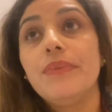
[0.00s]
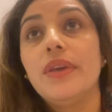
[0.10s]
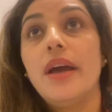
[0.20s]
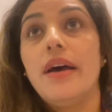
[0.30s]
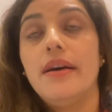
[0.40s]

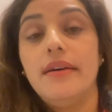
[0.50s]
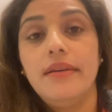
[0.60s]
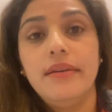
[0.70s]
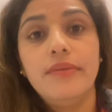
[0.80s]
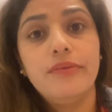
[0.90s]
या
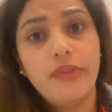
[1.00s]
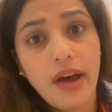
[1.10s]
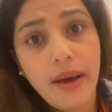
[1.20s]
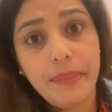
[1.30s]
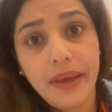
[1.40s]

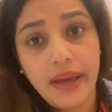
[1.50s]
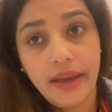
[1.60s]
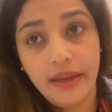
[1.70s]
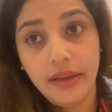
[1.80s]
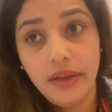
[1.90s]
वहाँ पे
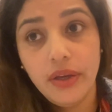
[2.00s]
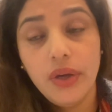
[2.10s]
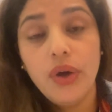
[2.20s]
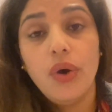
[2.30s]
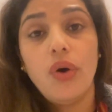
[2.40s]
आए
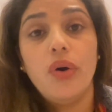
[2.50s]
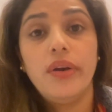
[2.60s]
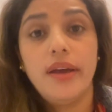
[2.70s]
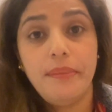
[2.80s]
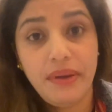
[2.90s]

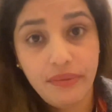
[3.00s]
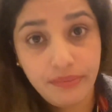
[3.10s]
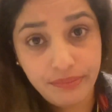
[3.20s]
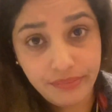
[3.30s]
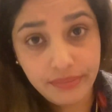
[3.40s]
और हमें
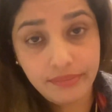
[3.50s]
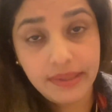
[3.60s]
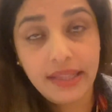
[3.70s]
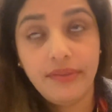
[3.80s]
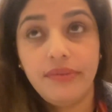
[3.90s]

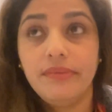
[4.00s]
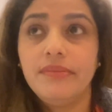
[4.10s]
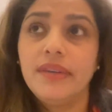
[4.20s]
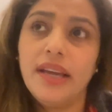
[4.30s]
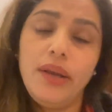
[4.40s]
मतलब
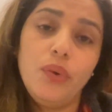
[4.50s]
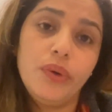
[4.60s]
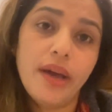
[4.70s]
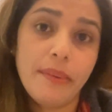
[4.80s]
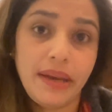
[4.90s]
कई
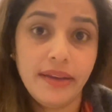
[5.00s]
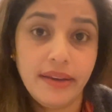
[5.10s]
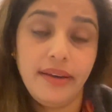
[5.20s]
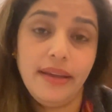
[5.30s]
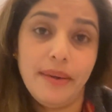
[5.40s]
लोग हमारे
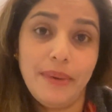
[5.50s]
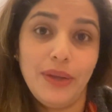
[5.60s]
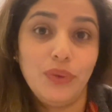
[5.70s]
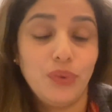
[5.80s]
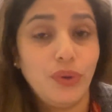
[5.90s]
घर नहीं आ
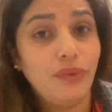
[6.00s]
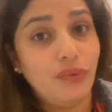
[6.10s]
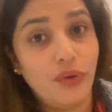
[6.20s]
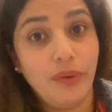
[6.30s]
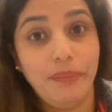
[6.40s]
पाए तो उन्होंने
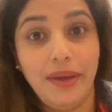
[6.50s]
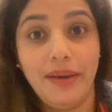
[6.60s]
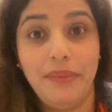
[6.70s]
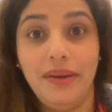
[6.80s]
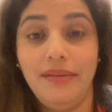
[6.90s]
फ़ोन पे
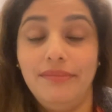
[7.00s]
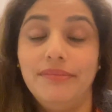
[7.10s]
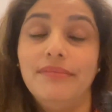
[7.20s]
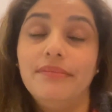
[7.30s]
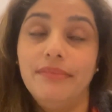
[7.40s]
हमें
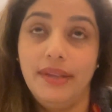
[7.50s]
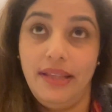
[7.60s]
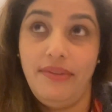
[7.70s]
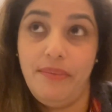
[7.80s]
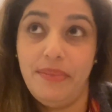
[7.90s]

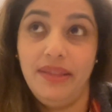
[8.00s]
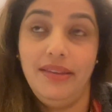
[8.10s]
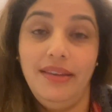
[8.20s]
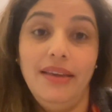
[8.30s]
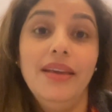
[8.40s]
मतलब हिम्मत
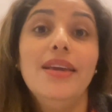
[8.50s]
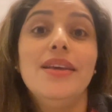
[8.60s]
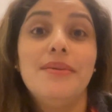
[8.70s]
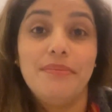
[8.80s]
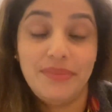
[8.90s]
दी
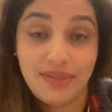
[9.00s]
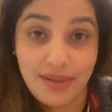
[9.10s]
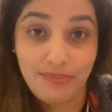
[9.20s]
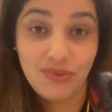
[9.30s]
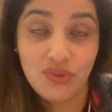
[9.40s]

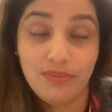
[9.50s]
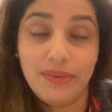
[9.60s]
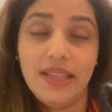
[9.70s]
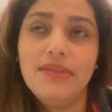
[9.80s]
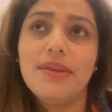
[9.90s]
सम
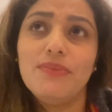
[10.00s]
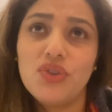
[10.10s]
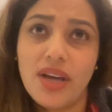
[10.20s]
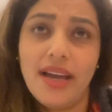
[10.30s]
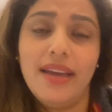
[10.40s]
मतलब
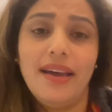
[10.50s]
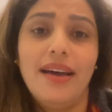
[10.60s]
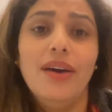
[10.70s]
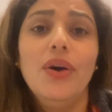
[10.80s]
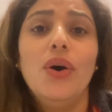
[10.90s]

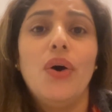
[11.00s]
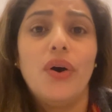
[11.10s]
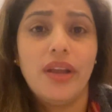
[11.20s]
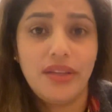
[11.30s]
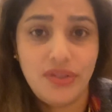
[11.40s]
समझाया
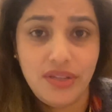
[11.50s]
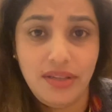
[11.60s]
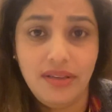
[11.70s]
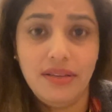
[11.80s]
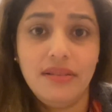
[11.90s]
और
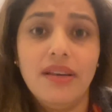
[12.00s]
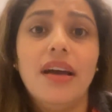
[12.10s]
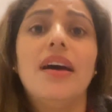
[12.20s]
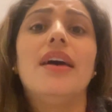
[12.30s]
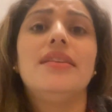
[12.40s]
अच्छी
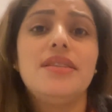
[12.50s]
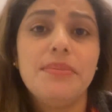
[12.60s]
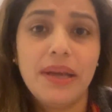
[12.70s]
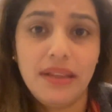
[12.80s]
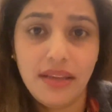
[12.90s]
अच्छी
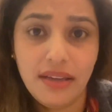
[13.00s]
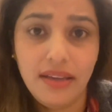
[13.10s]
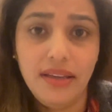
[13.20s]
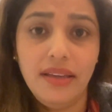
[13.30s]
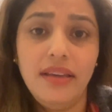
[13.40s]
बातें
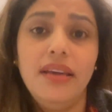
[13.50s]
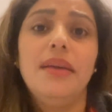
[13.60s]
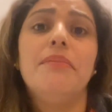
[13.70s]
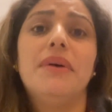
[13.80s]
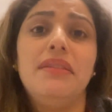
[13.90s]
कही
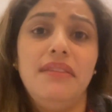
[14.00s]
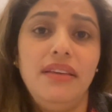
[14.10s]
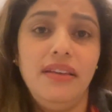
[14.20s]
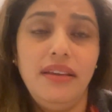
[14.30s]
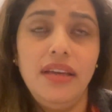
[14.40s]
हिम्मत
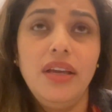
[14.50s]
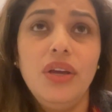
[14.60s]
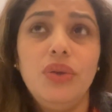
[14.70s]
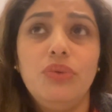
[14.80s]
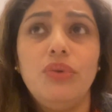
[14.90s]
दी
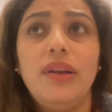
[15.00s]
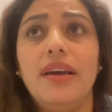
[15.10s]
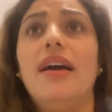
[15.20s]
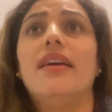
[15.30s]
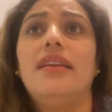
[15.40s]
तो
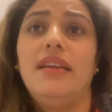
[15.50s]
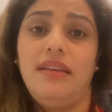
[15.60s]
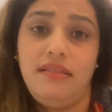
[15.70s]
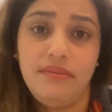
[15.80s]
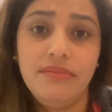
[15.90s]
लगा कि नहीं